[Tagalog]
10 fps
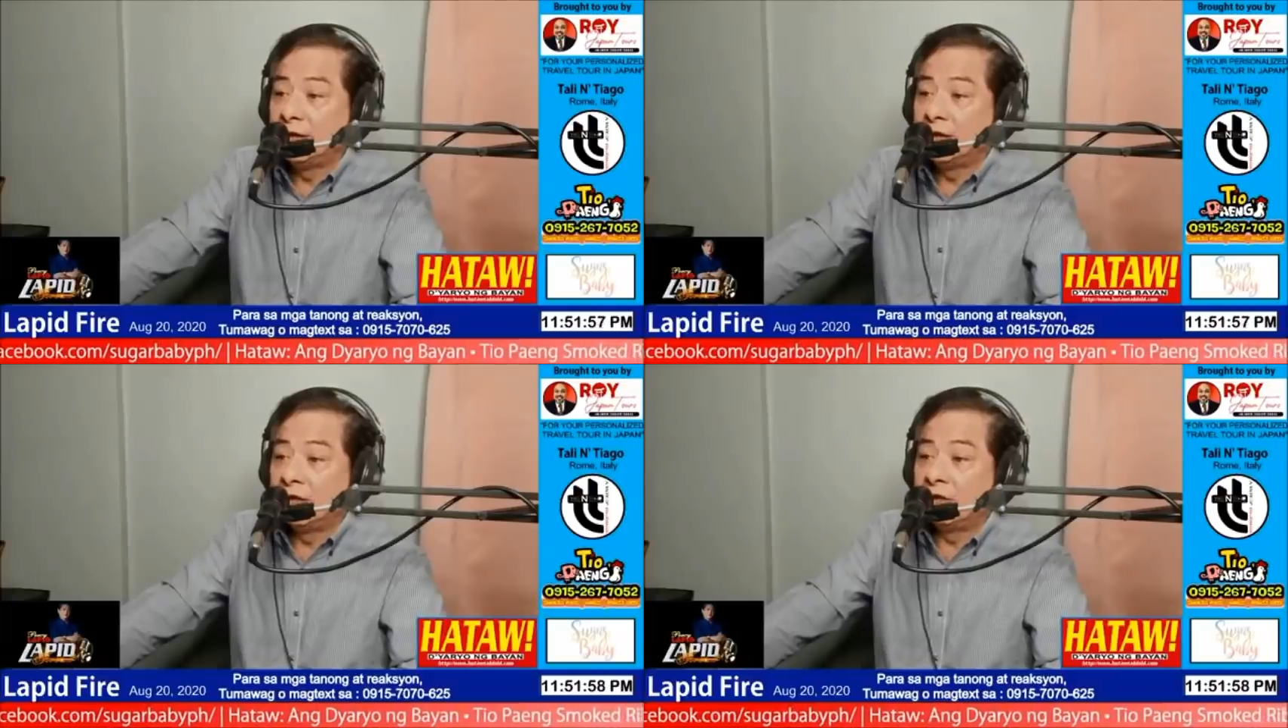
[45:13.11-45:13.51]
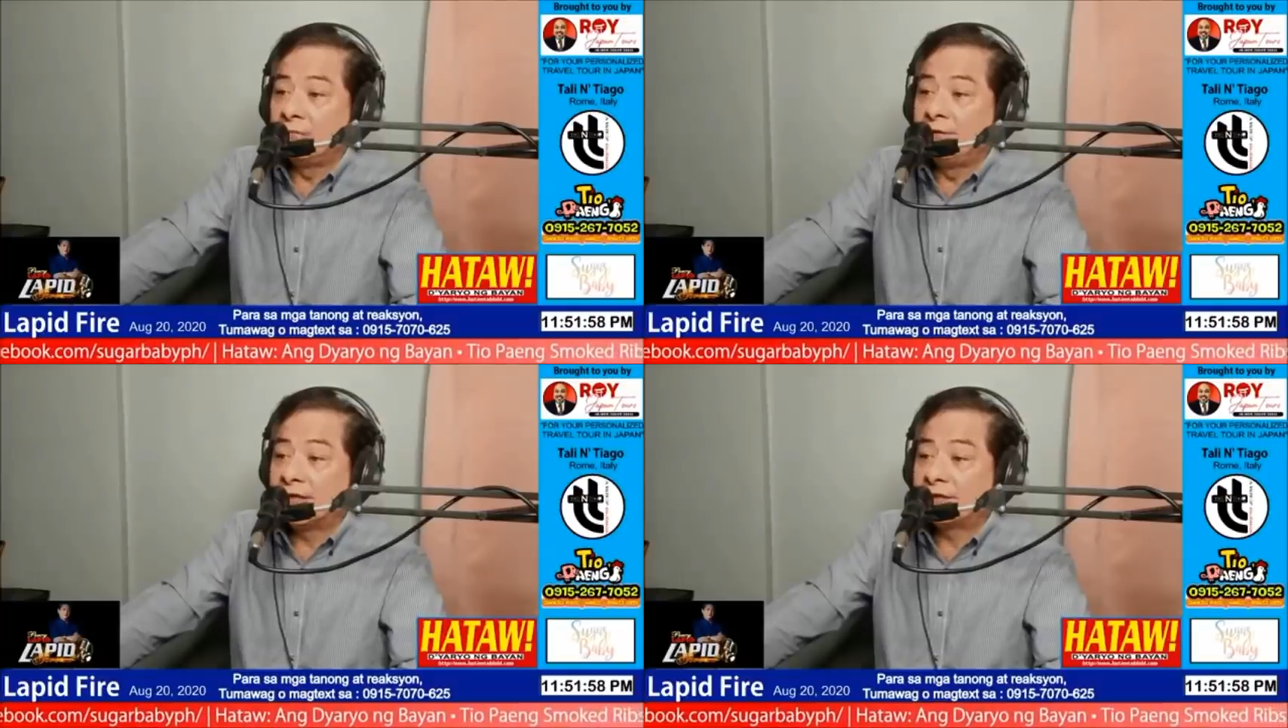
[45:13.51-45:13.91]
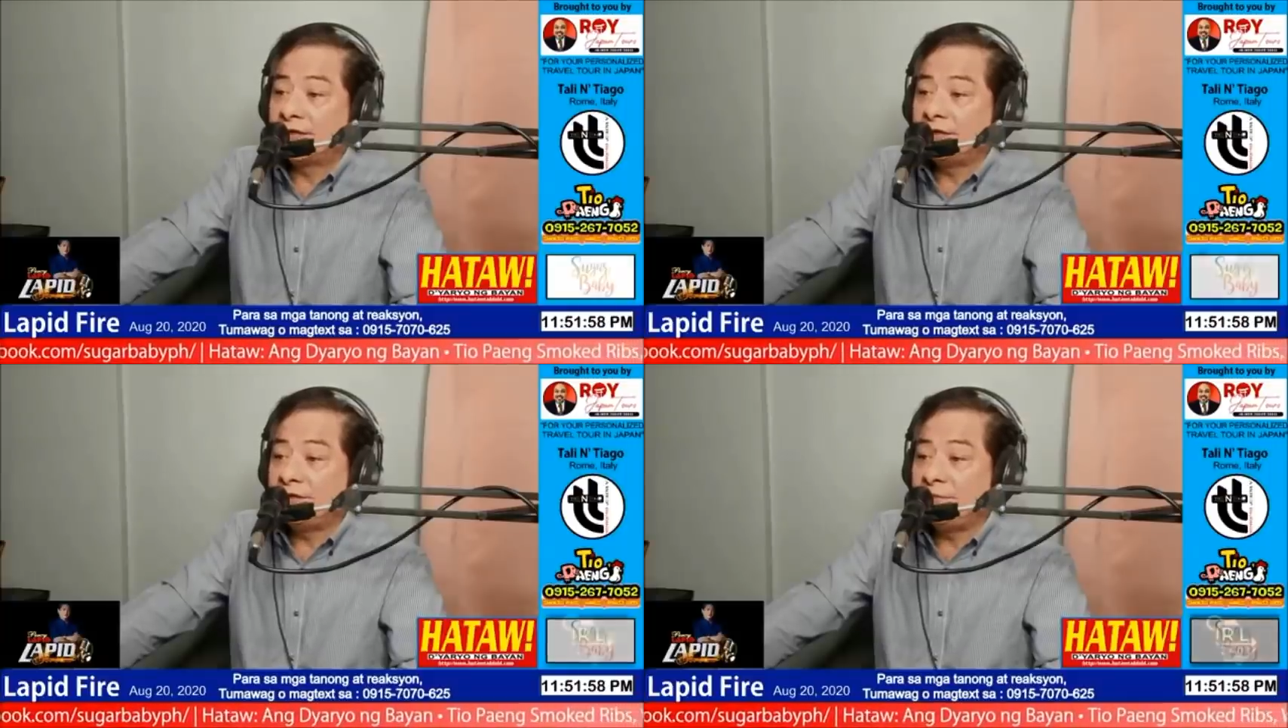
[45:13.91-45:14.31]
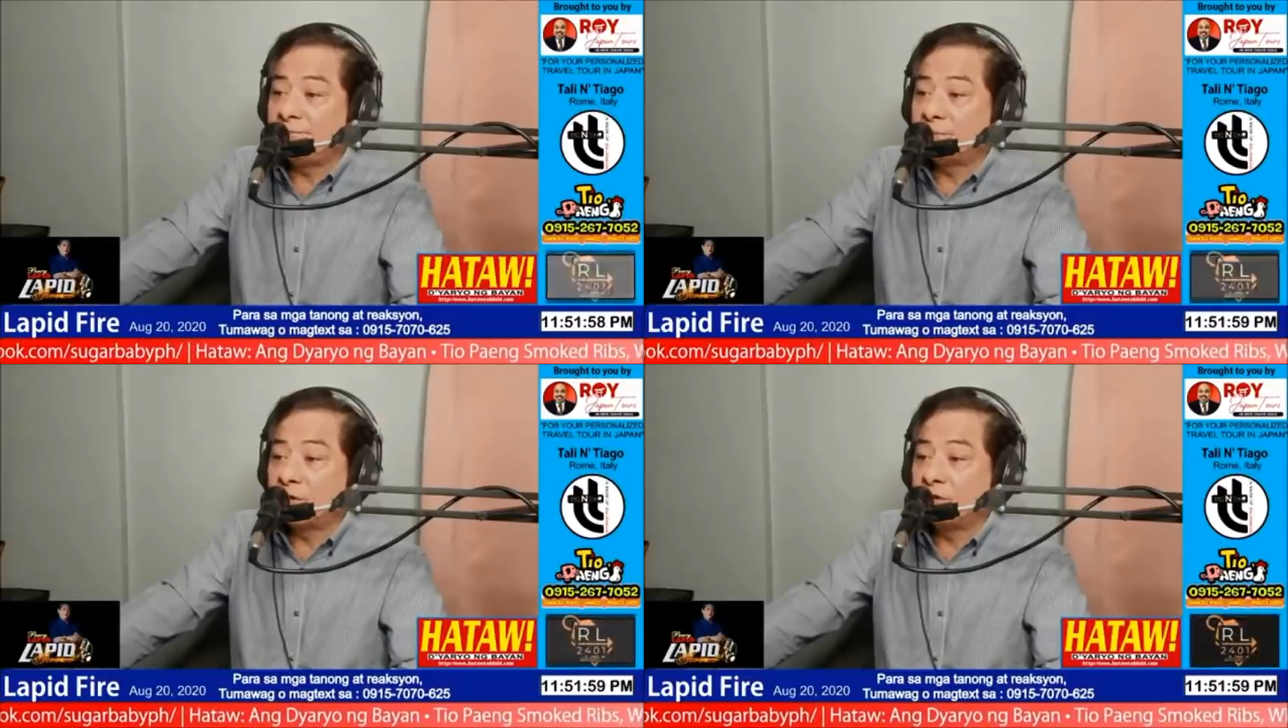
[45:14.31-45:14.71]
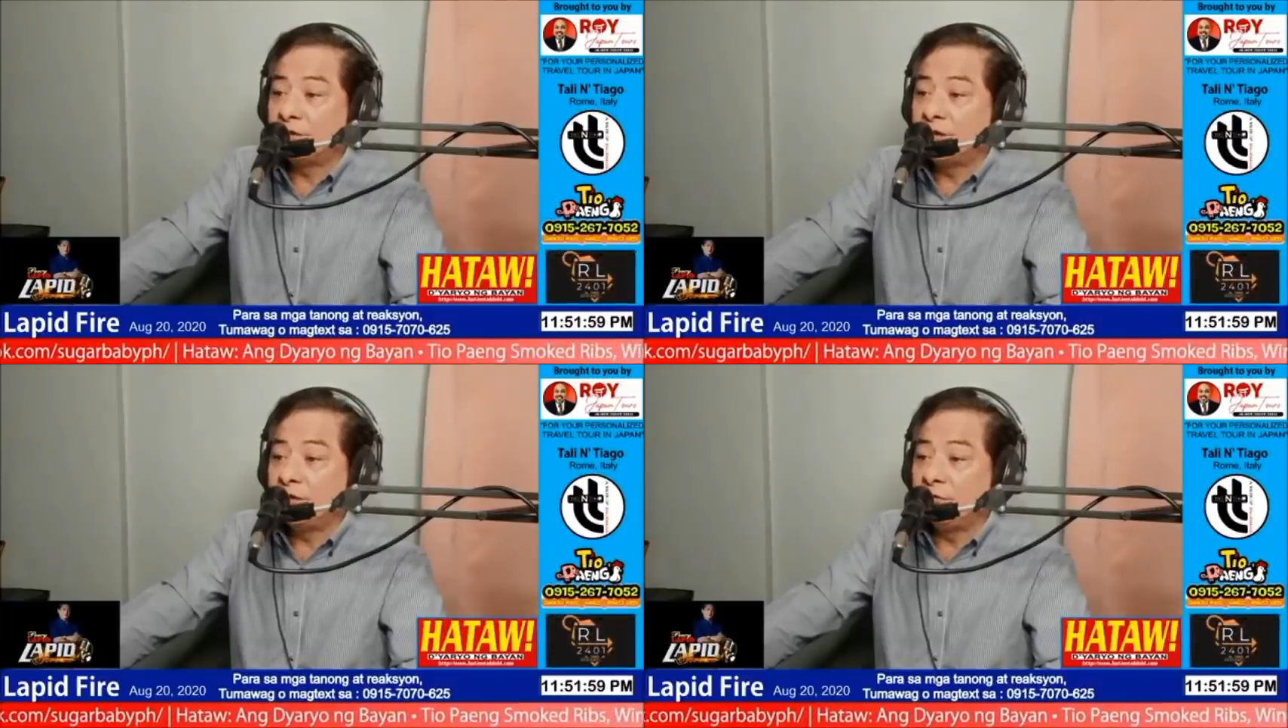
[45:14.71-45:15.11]
O, birthday din po
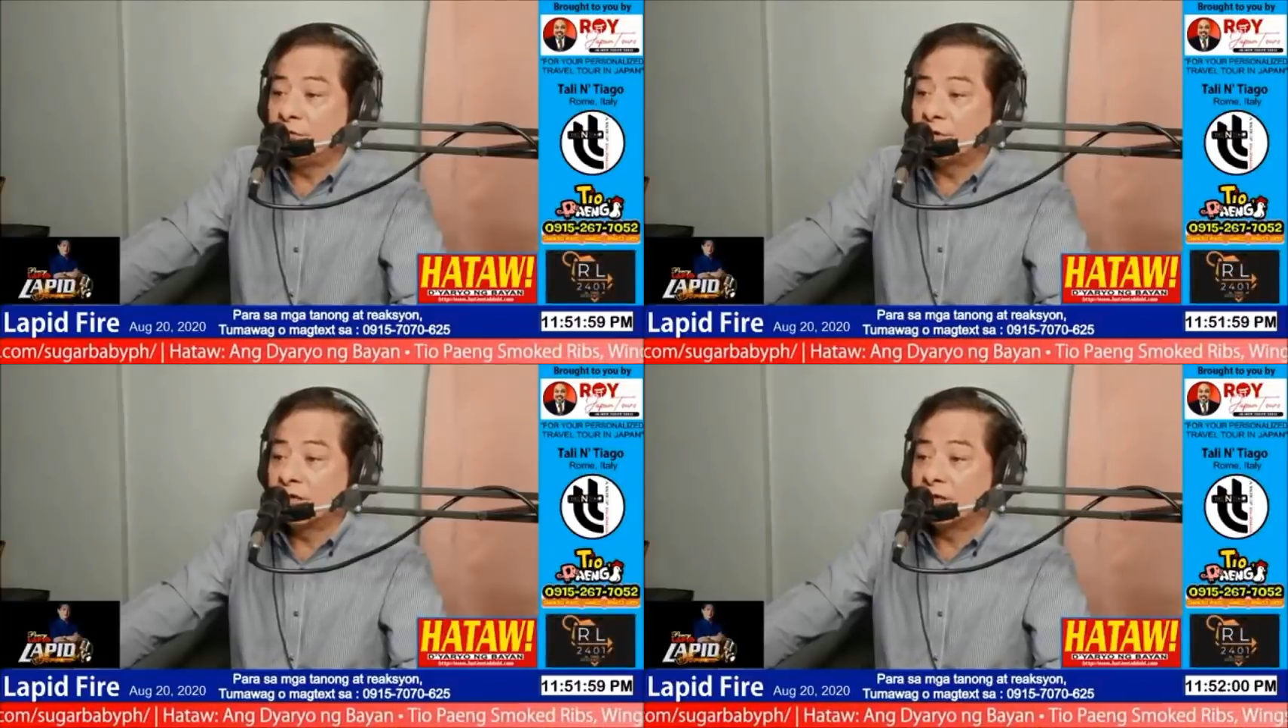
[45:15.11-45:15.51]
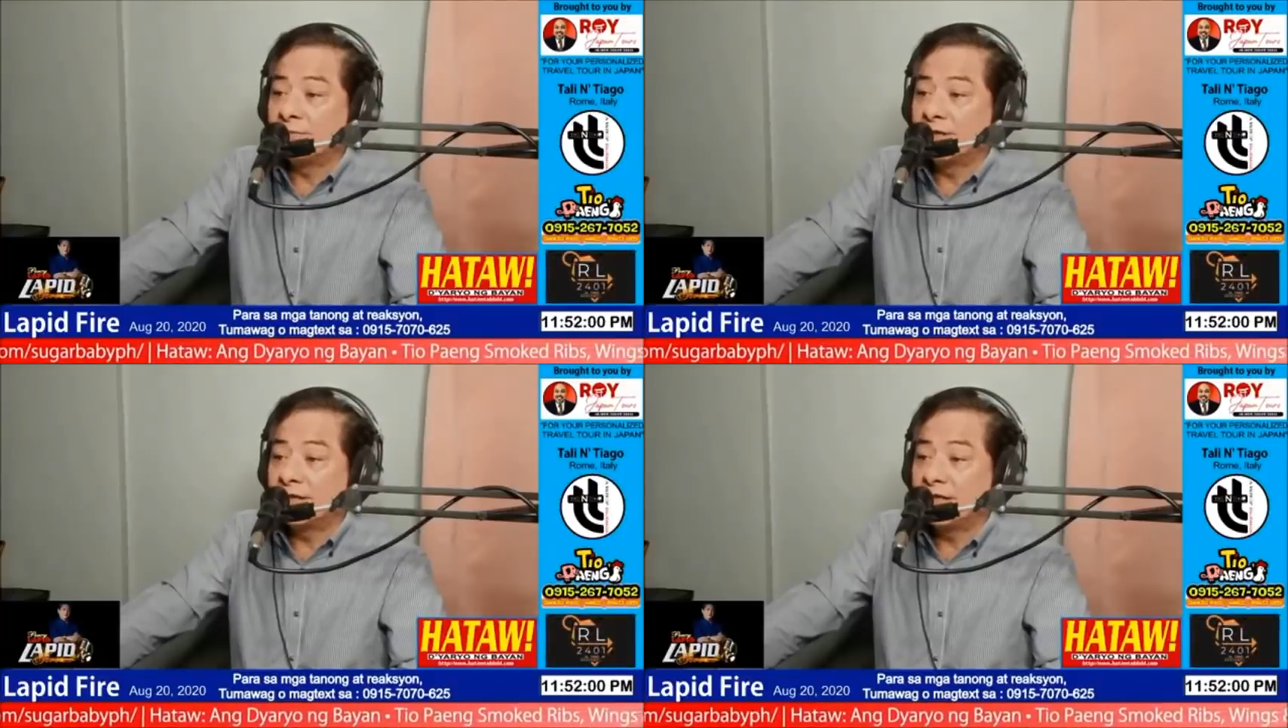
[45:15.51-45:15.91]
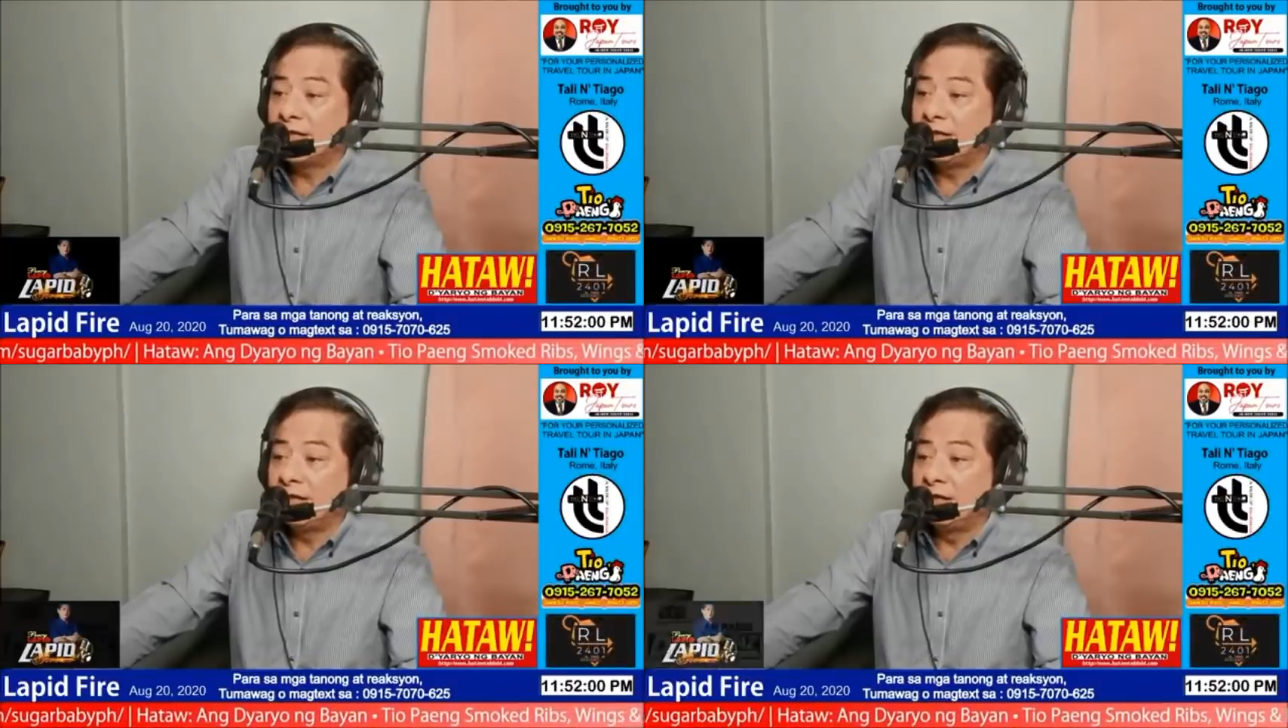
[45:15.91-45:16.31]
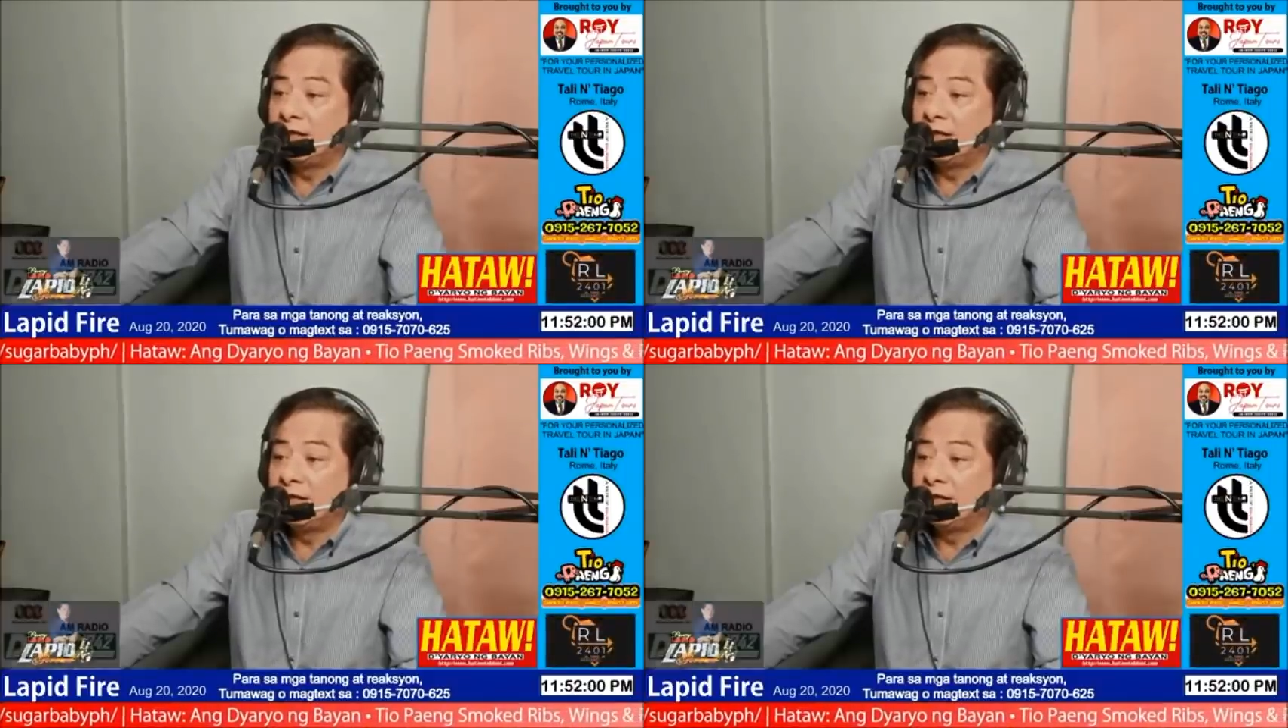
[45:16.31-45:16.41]
ni Luke Gabriel